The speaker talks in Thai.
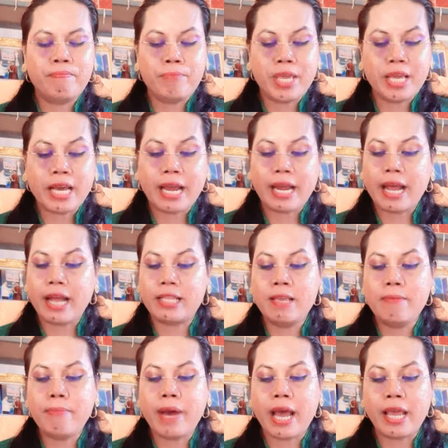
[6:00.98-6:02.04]
มีการอ
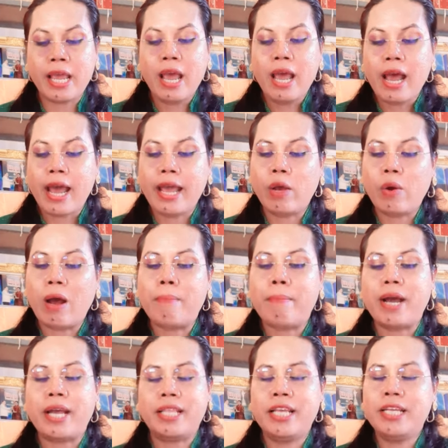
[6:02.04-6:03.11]
ธิบายให้ความห
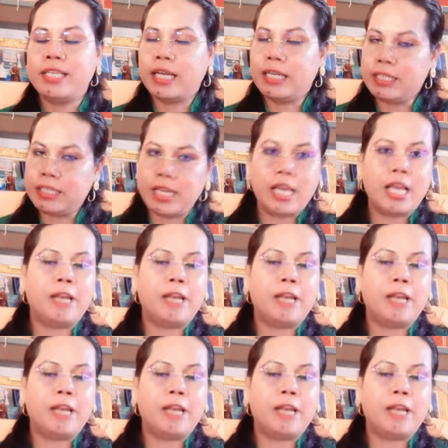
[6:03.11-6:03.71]
มายที่ชัดเจ